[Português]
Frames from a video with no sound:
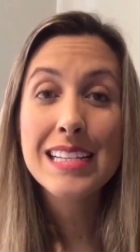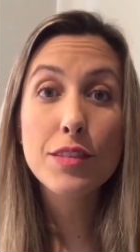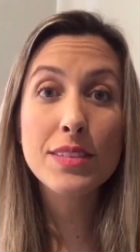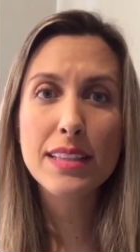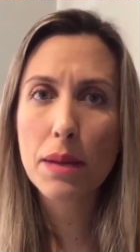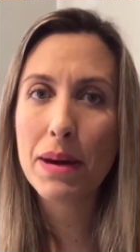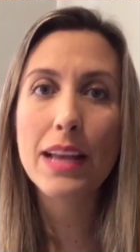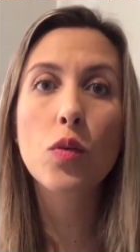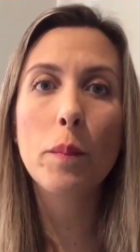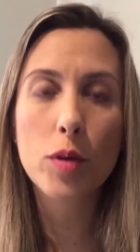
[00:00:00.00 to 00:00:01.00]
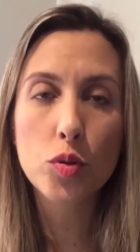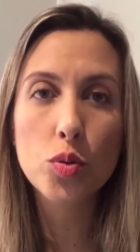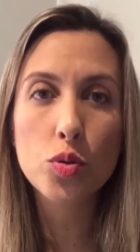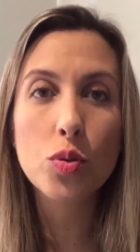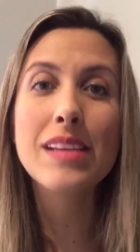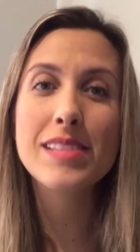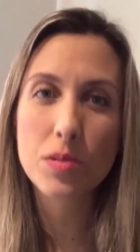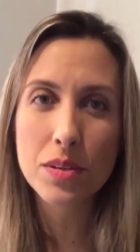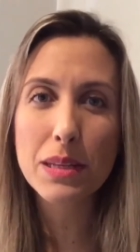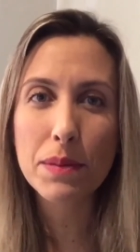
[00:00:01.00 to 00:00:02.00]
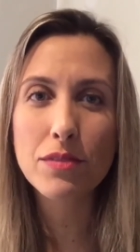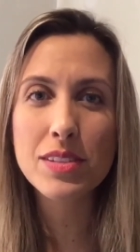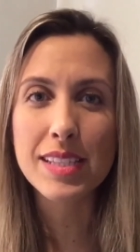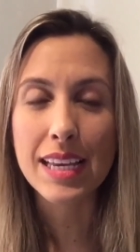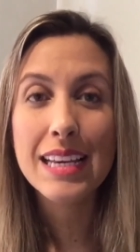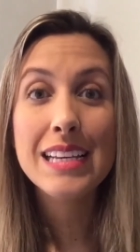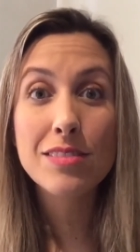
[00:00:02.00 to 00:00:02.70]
Se você trabalha com produto, esse curso é para você.